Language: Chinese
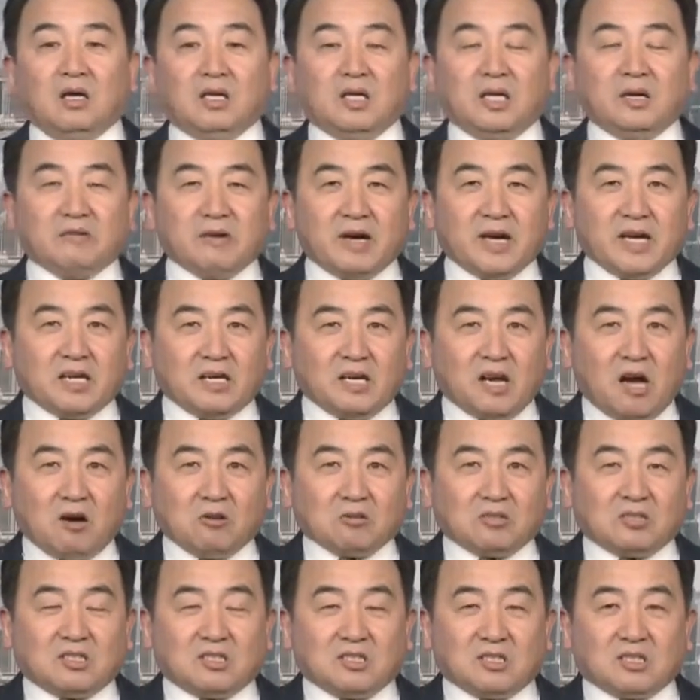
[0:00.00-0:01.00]
因为
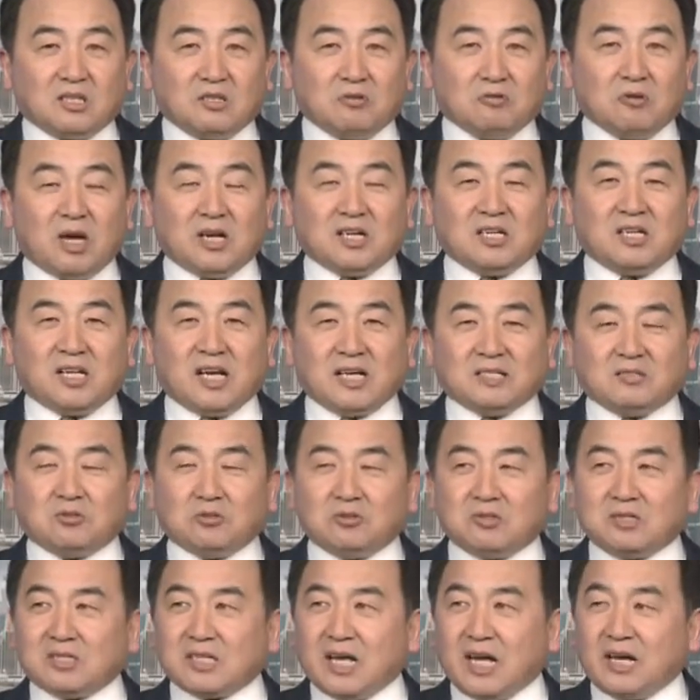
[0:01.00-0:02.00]
老子跟元始天
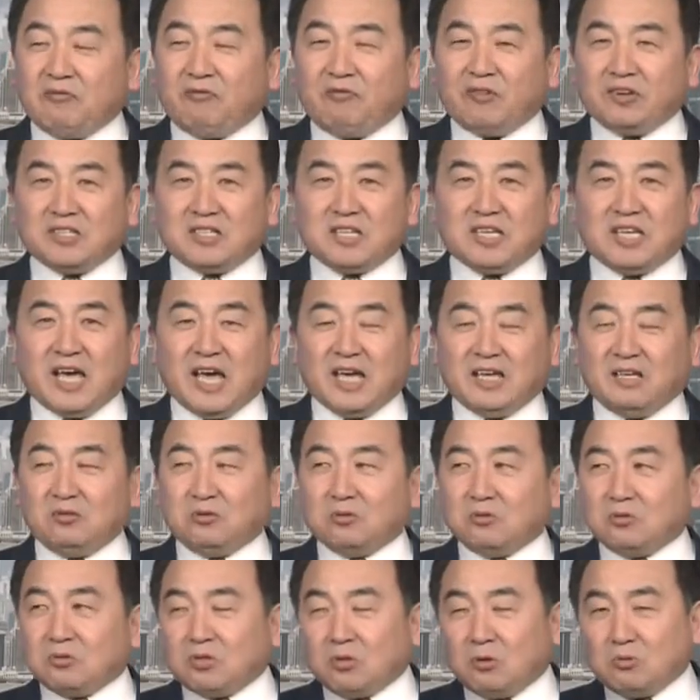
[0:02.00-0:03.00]
尊在《封神演义》
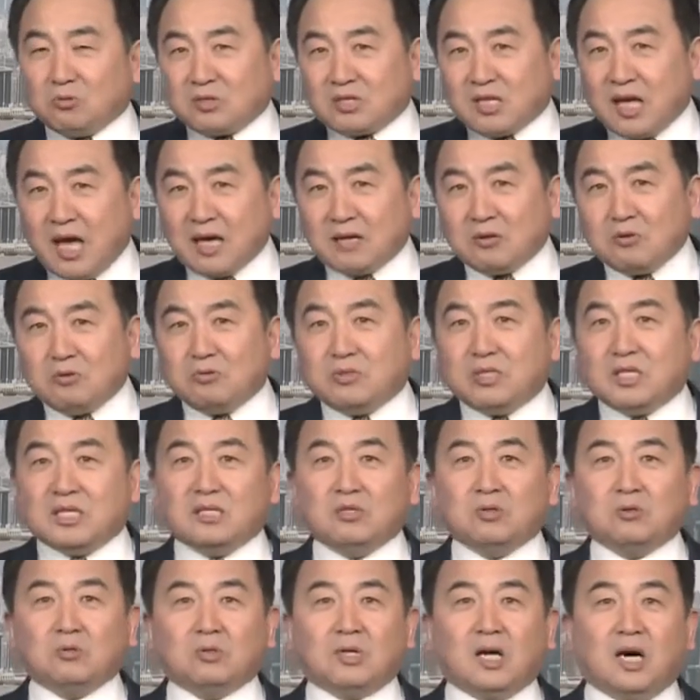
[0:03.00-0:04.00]
中都参与
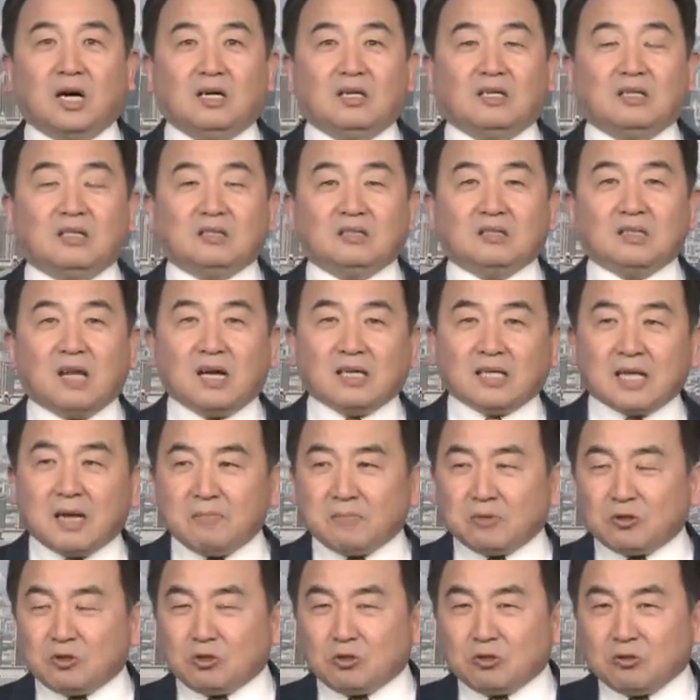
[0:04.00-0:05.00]
其中了，当他
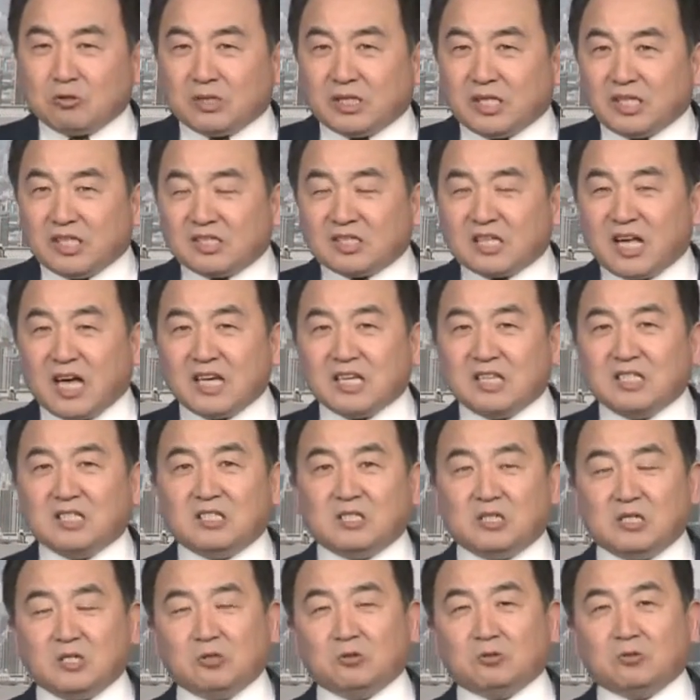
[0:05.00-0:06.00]
们具体参与
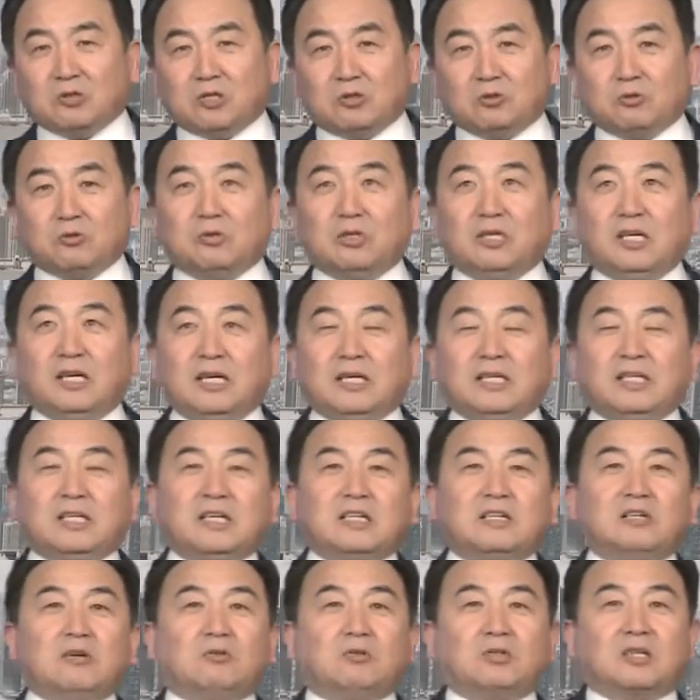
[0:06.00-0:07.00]
其中的时候，一
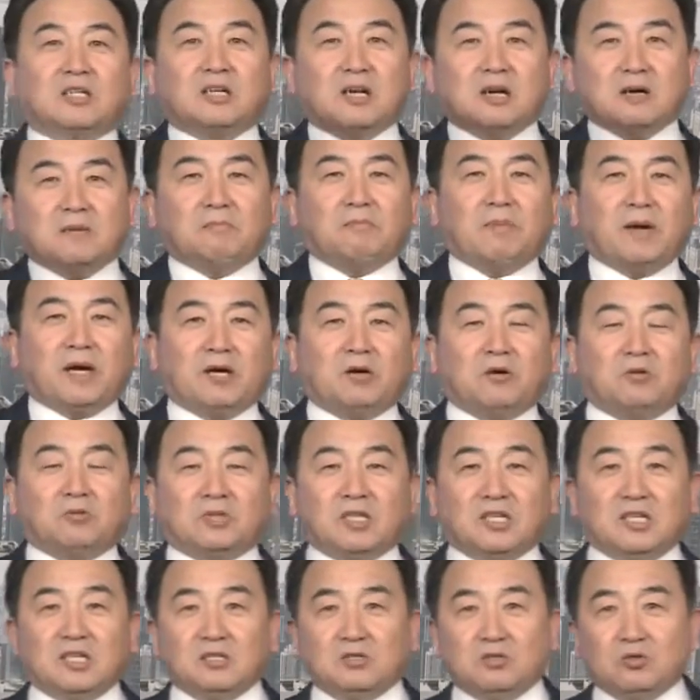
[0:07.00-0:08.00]
定有着更背后
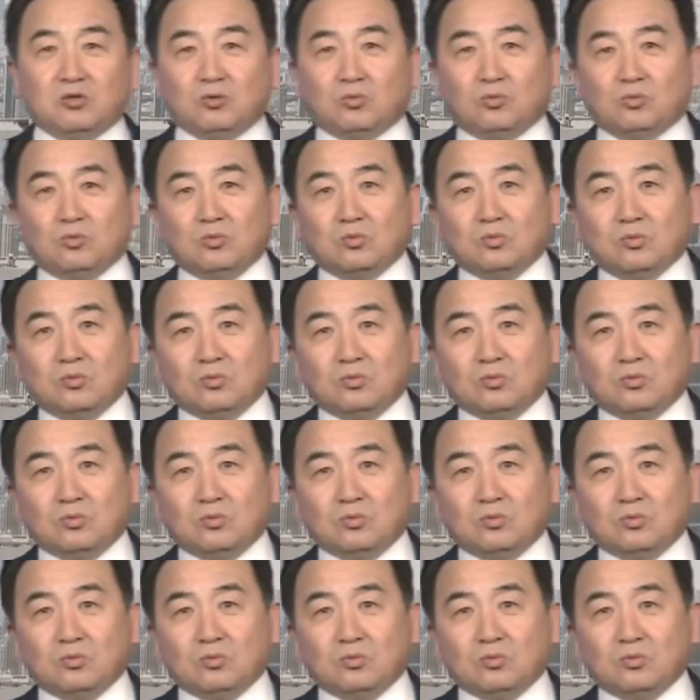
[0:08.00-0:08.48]
的因素。